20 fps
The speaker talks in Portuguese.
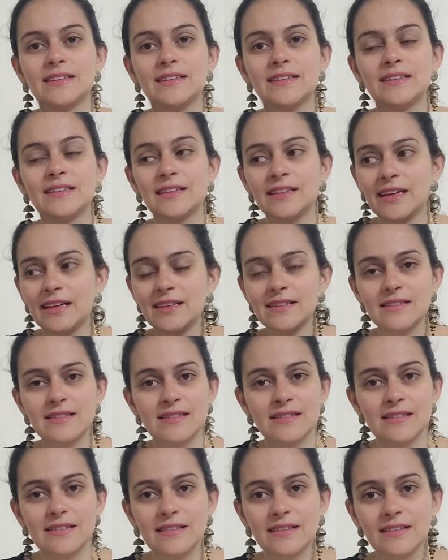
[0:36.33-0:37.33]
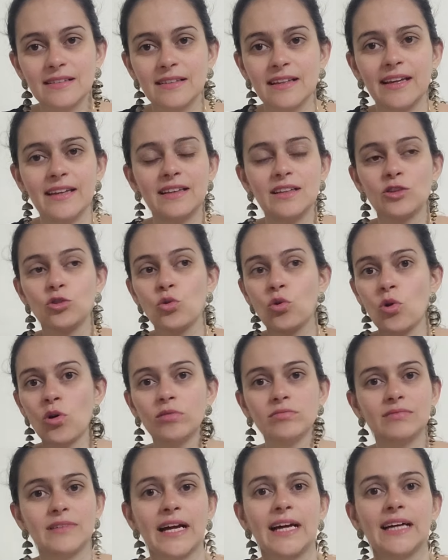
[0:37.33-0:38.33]
nas, né, no
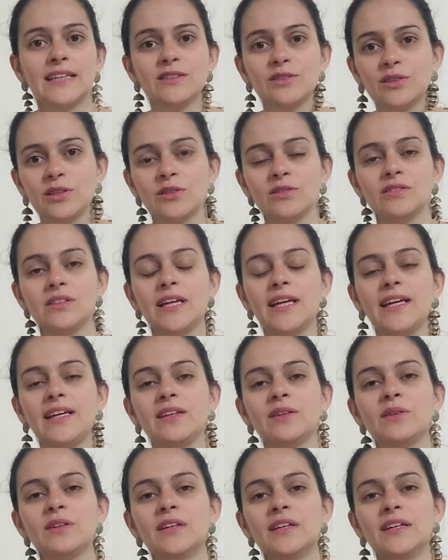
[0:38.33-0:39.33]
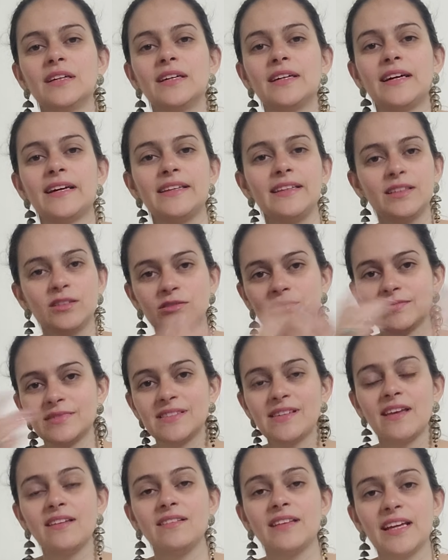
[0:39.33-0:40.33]
contato que eu tenho aí com
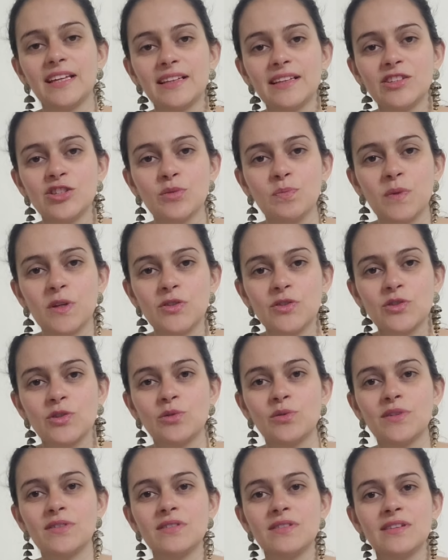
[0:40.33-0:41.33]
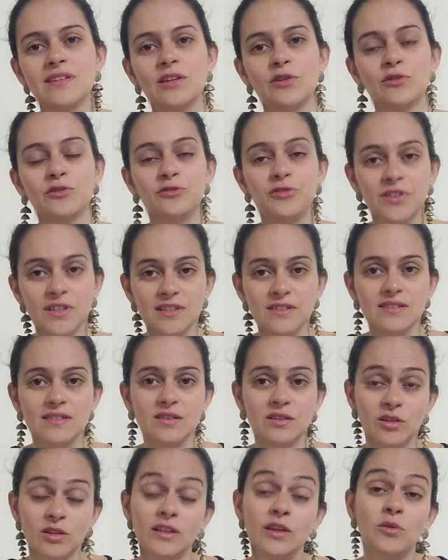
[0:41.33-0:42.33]
centenas de pessoas que eu
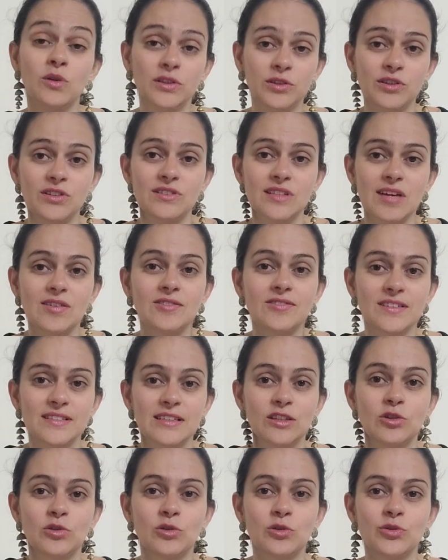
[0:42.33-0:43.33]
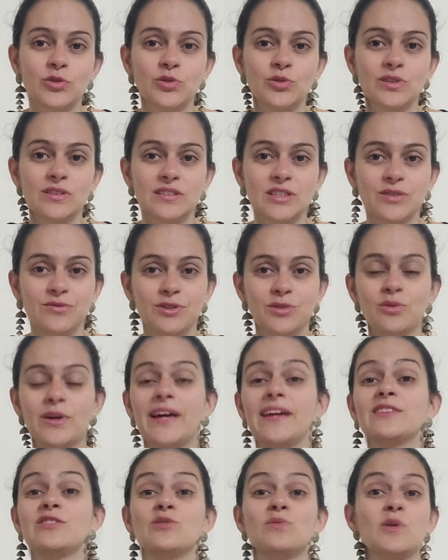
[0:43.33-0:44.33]
fiz enquanto eu estava fazendo consultas
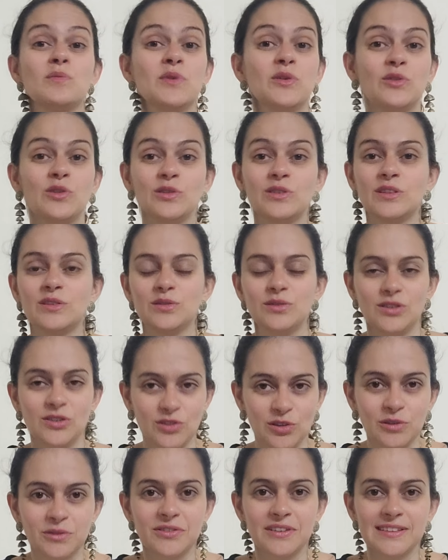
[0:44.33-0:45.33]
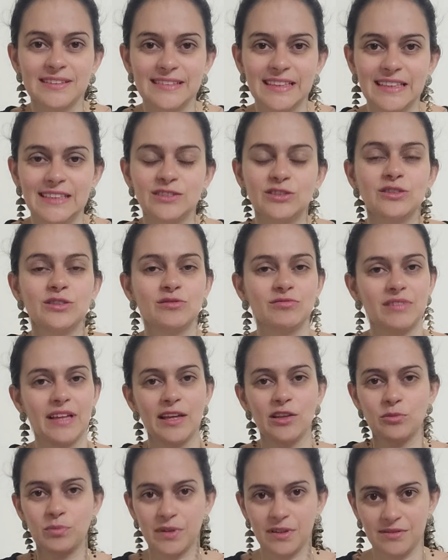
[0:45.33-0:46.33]
individuais. No momento eu não estou fazendo, não
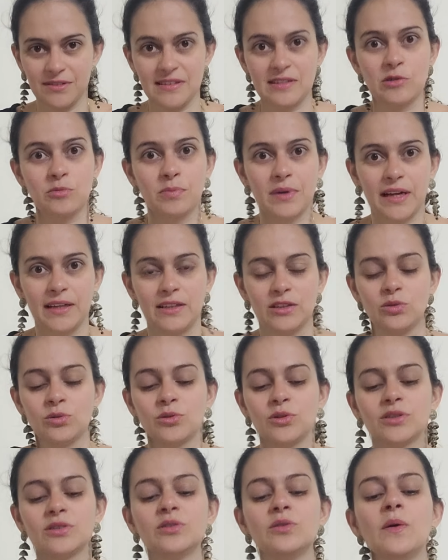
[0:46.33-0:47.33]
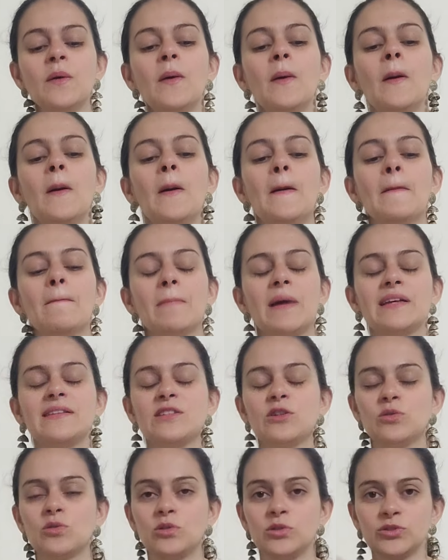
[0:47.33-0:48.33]
tenho previsão para retorno,
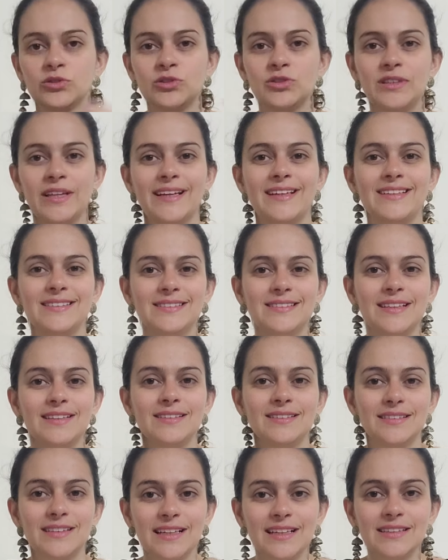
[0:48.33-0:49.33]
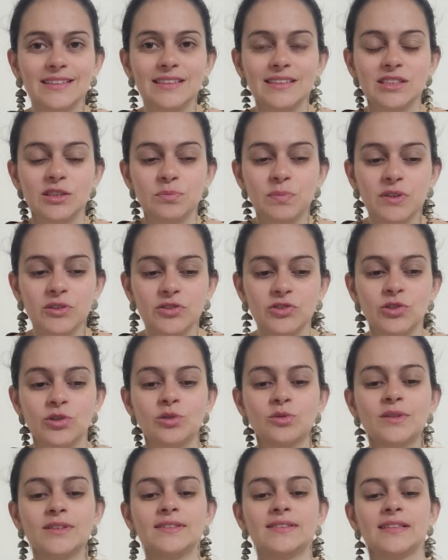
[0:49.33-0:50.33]
mas eu consultei aí centenas de
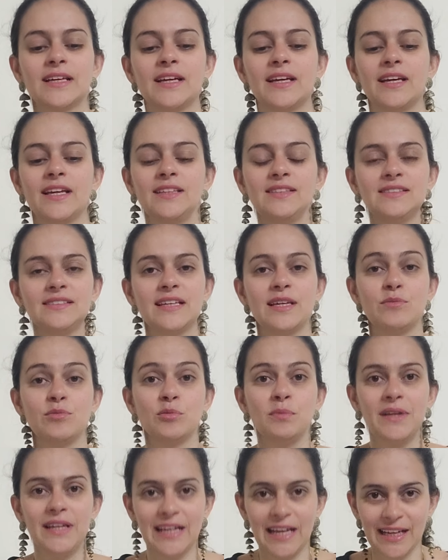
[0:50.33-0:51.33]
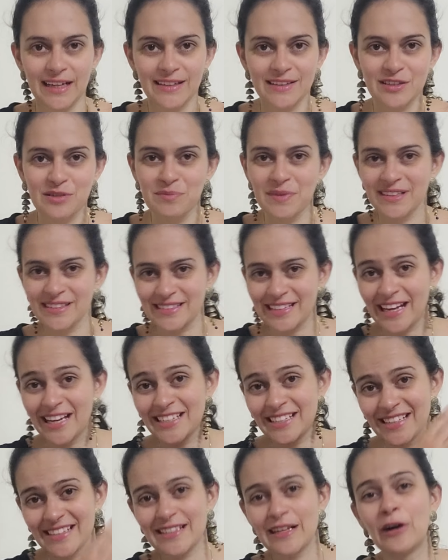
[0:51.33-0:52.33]
pessoas, recebo milhares de
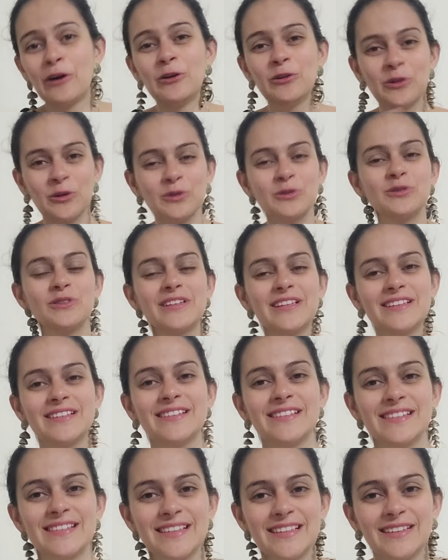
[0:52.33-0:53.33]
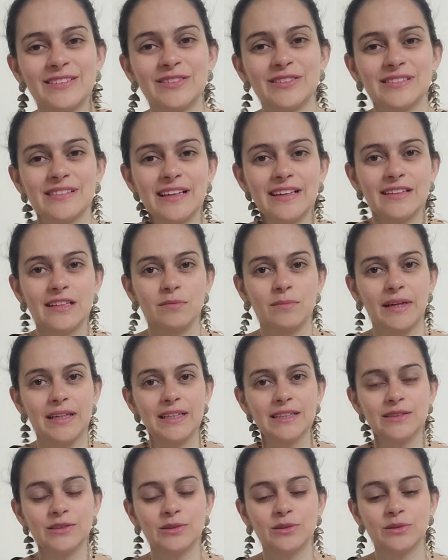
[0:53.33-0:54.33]
mensagens ao longo desses anos, né,
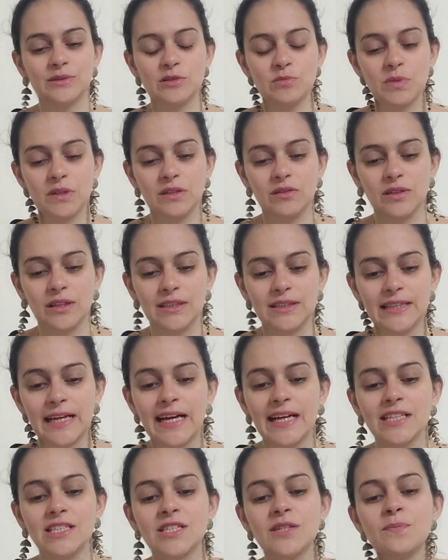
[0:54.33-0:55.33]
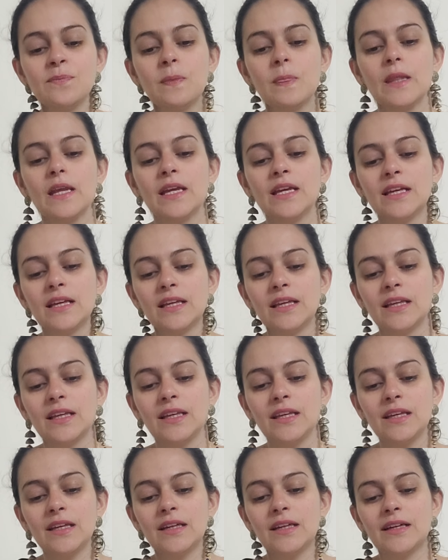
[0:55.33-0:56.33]
trabalhando com espiritualidade
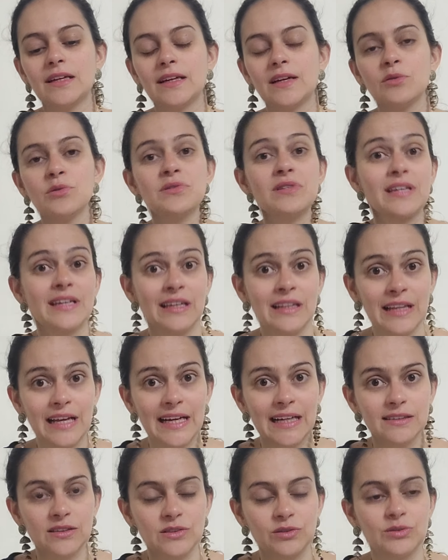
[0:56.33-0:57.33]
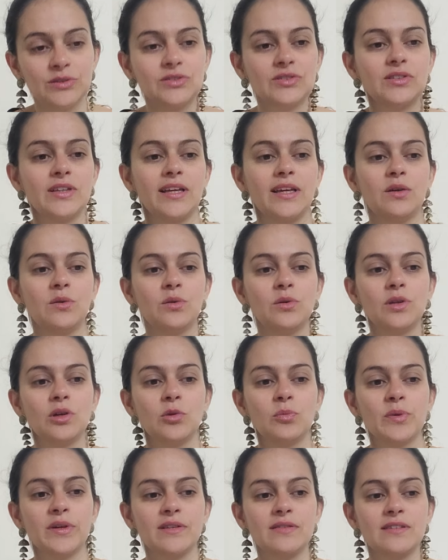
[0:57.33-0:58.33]
e uh, os relatos, né, o que
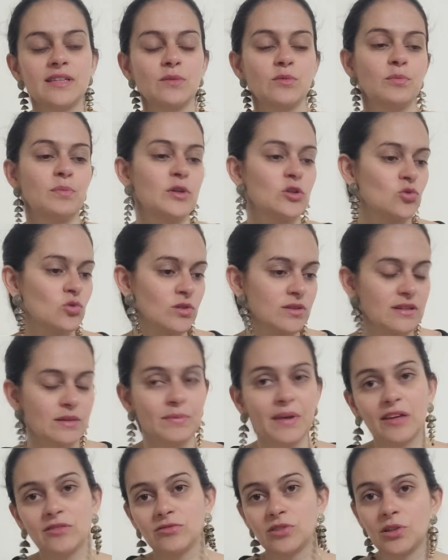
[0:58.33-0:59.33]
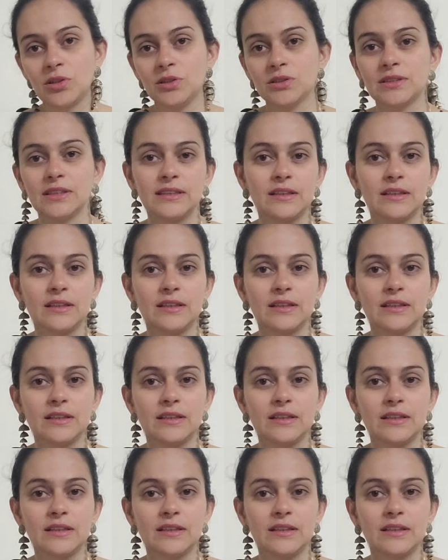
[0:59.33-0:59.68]
eu percebo, pessoas à minha volta